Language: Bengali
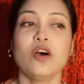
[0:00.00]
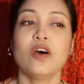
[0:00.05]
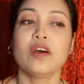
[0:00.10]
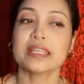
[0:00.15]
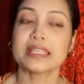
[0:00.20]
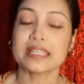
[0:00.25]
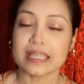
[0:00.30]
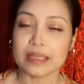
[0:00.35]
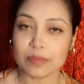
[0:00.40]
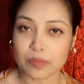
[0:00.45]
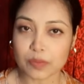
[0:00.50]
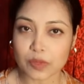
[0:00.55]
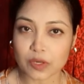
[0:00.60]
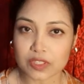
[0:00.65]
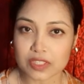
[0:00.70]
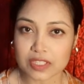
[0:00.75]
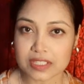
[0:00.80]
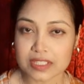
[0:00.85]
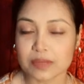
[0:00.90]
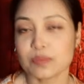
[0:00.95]
অনেক
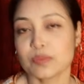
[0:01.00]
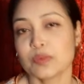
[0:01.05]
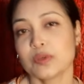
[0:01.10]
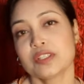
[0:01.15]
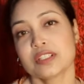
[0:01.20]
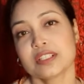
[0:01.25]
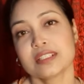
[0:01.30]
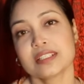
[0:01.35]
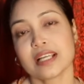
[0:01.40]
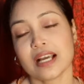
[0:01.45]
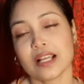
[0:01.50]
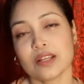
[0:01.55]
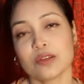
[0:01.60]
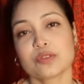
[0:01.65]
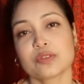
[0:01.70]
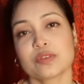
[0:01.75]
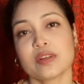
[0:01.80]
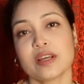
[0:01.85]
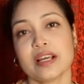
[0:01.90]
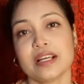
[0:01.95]
ইম্পর্ট্যান্ট ইম্পর্ট্যান্ট
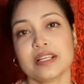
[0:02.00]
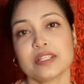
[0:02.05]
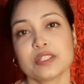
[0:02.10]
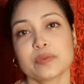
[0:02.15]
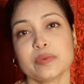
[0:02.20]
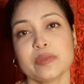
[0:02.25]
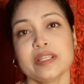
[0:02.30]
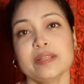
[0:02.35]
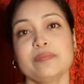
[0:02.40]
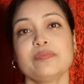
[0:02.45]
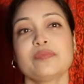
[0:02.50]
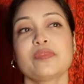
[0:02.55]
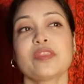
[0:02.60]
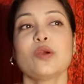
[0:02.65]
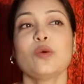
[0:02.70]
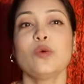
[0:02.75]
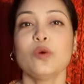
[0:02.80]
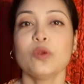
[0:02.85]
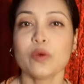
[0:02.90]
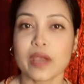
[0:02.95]
আলোচনা আসবে
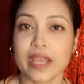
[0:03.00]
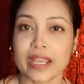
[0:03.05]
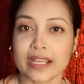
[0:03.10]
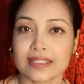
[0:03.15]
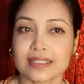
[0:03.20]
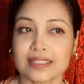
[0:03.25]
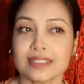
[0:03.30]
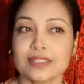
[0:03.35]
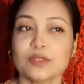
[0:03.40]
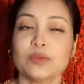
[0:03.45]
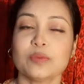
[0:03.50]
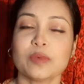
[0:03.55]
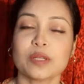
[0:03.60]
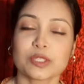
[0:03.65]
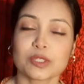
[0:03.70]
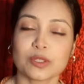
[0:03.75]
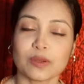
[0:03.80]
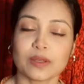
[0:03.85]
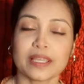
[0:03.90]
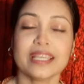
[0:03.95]
কোনো একটা
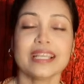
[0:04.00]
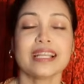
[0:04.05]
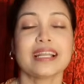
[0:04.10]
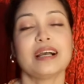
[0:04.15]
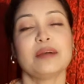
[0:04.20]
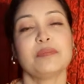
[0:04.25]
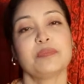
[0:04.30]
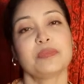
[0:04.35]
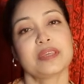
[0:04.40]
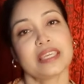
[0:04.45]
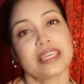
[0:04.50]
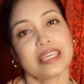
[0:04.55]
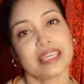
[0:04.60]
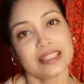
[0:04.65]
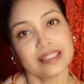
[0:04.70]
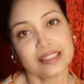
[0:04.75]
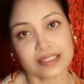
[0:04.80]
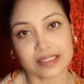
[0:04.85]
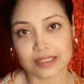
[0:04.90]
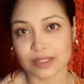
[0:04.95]
তোমার সঙ্গে খাপ
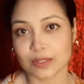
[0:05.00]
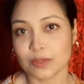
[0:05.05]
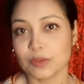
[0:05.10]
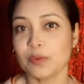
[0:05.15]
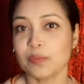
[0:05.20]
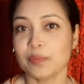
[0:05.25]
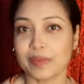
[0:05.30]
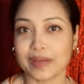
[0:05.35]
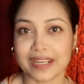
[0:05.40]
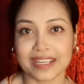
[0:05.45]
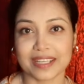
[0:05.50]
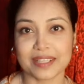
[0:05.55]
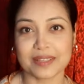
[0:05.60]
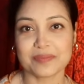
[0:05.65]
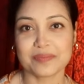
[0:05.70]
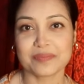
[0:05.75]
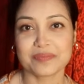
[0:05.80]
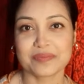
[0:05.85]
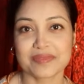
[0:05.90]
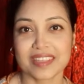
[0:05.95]
খেয়ে যেতেও পারে
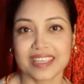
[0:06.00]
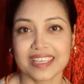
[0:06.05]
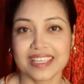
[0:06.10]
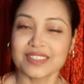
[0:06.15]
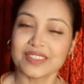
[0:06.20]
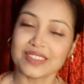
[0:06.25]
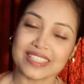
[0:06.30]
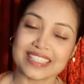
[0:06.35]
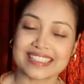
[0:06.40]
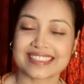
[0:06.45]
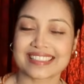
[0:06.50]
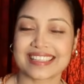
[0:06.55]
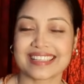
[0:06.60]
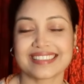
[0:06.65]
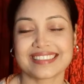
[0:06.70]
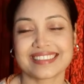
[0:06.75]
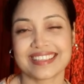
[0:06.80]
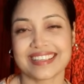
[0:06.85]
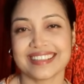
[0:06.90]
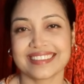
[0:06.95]
তো লেটস
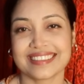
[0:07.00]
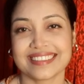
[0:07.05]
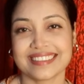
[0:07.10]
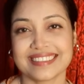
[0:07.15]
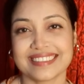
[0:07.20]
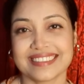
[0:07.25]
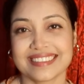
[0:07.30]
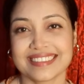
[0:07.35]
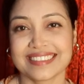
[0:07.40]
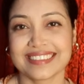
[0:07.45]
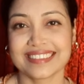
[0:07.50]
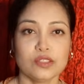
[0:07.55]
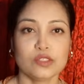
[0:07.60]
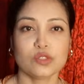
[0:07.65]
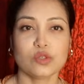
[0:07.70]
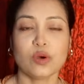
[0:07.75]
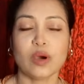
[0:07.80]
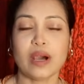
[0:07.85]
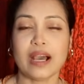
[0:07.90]
গেট স্টার্টেড সো